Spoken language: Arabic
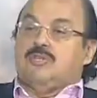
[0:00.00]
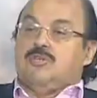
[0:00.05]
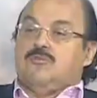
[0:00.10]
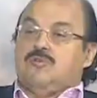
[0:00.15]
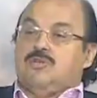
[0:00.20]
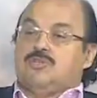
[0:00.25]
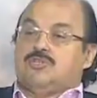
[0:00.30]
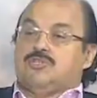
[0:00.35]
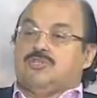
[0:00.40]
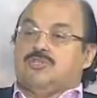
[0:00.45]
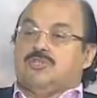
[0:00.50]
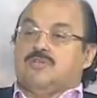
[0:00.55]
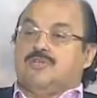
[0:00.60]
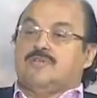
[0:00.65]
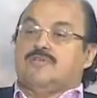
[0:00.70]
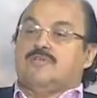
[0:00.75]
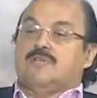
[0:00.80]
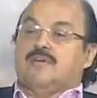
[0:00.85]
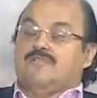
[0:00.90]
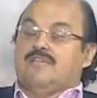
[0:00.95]
الوش
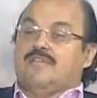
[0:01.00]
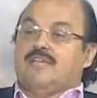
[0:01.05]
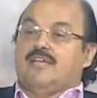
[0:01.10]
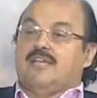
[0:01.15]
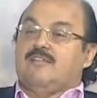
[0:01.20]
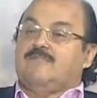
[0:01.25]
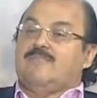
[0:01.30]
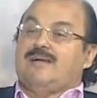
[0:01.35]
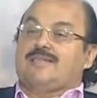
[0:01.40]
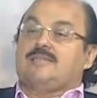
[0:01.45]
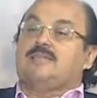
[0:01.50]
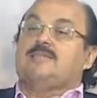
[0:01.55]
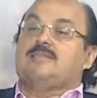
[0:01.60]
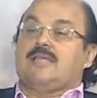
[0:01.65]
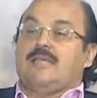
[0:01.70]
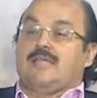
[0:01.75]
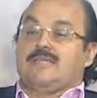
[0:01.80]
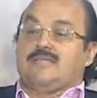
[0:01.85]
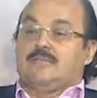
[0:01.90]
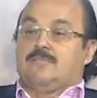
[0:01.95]
يظهر فيه تجاعيد بعد سن
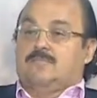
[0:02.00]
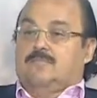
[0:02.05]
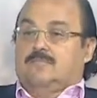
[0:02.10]
30